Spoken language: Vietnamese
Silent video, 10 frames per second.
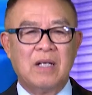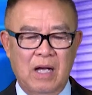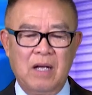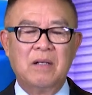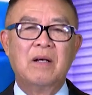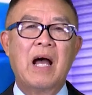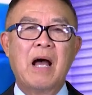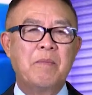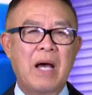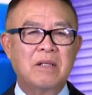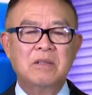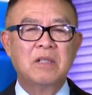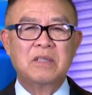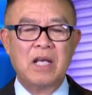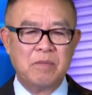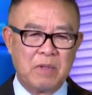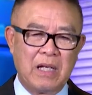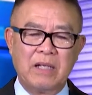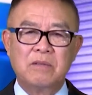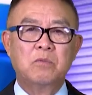uh, Hamas đưa tin mà
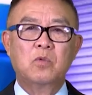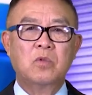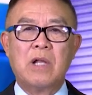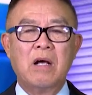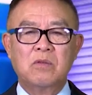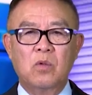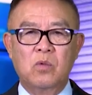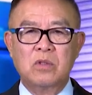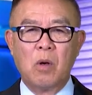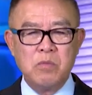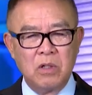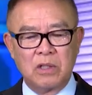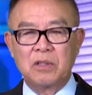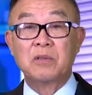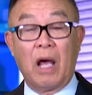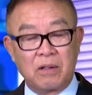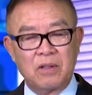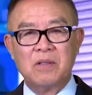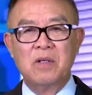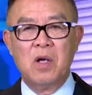lại đăng giống như là sự thật đó.